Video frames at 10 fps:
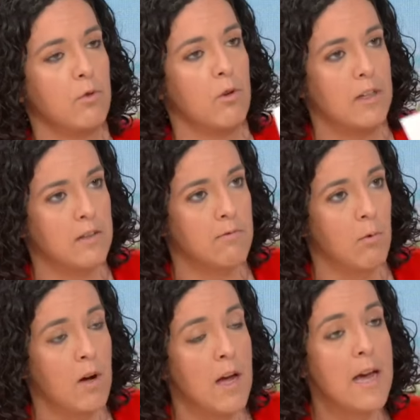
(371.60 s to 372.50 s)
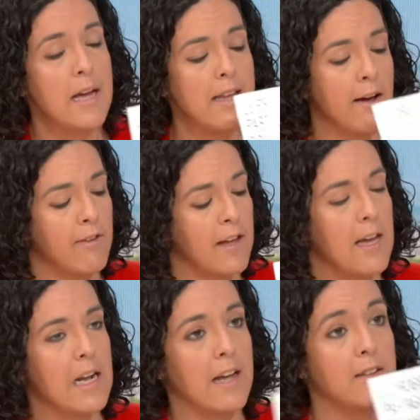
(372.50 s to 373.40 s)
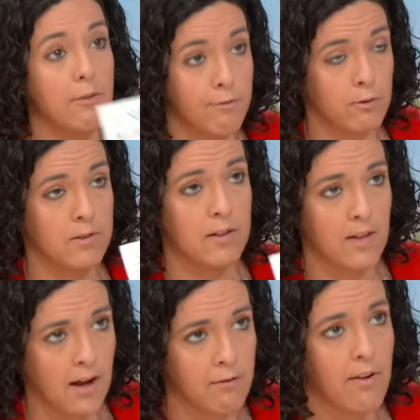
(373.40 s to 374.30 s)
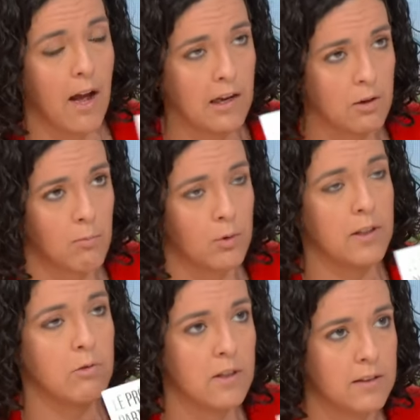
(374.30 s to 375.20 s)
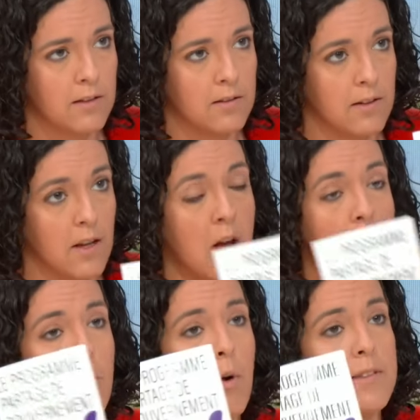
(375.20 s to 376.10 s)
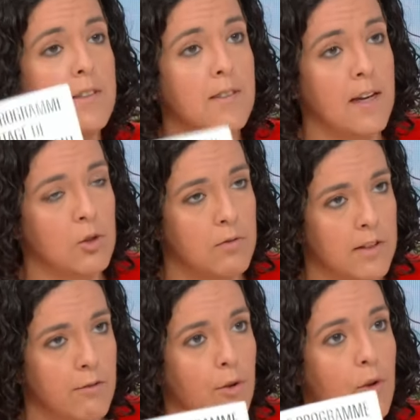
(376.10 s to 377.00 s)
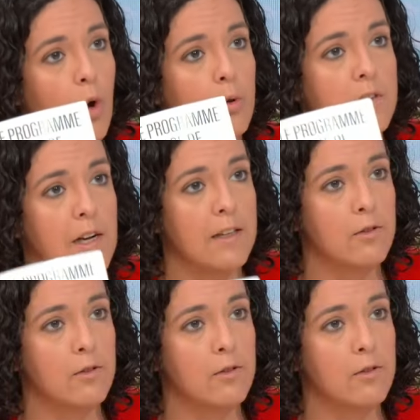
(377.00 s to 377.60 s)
collectivement, il y avait la défense des tarifs réglementés de l'électricité. Moi, c'est ça que je vais donc défendre vous dites que les autres